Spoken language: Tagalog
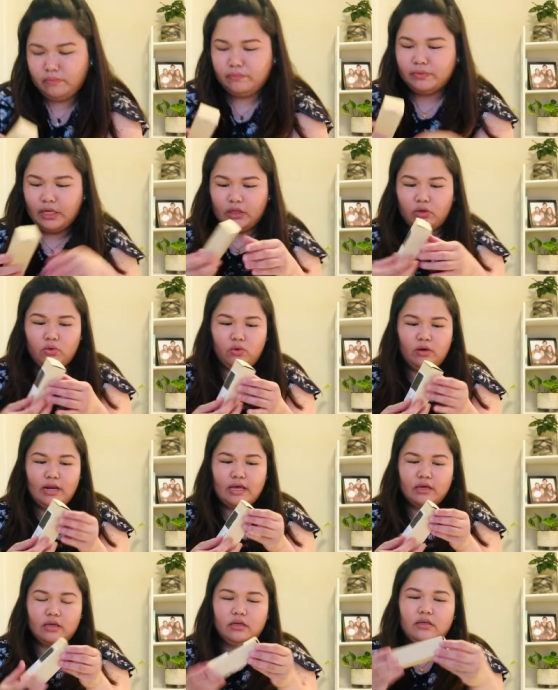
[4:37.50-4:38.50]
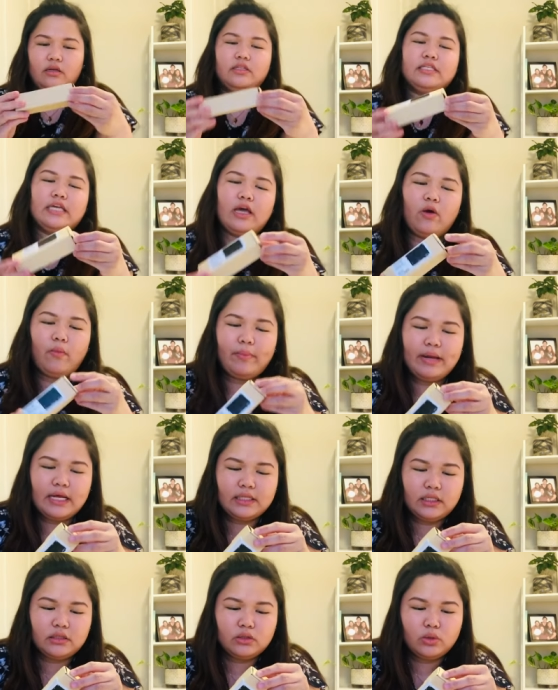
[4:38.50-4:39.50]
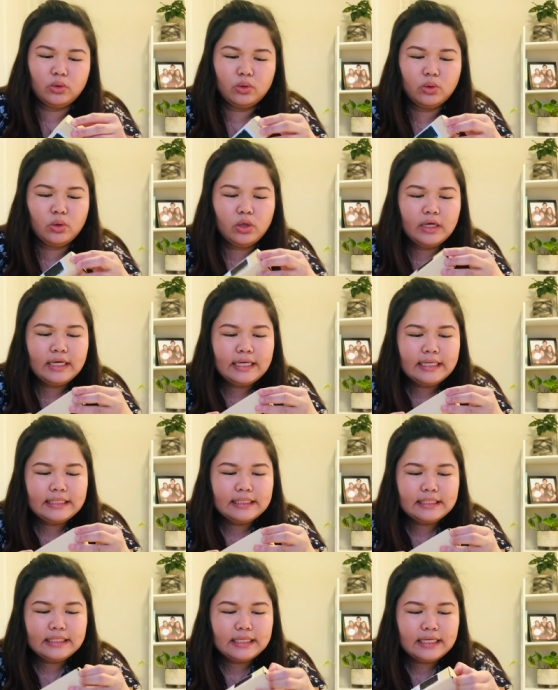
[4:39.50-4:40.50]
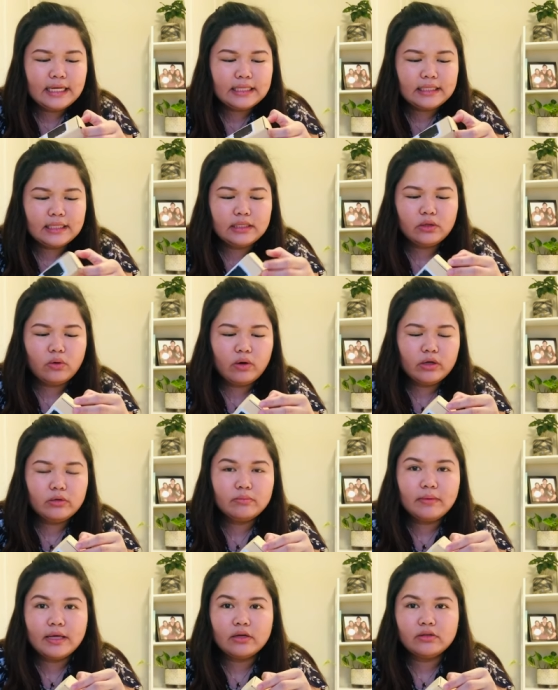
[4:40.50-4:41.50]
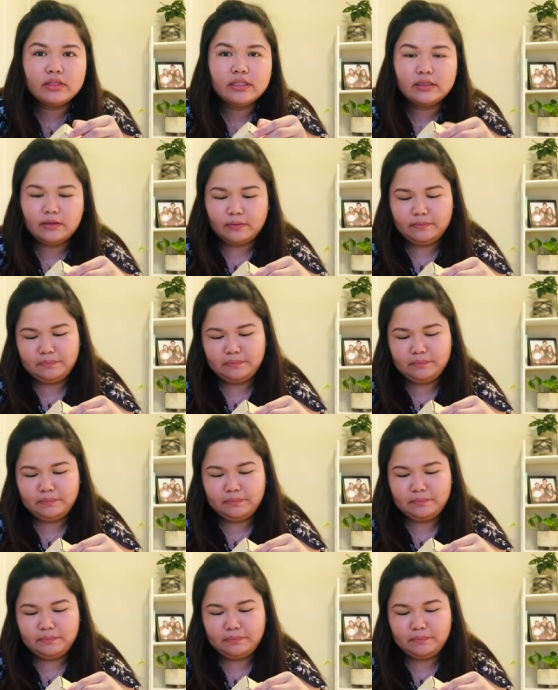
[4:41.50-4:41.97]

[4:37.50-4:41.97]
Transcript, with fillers: ito, like, sige, open natin to. Tingnan natin kung ano meron dito.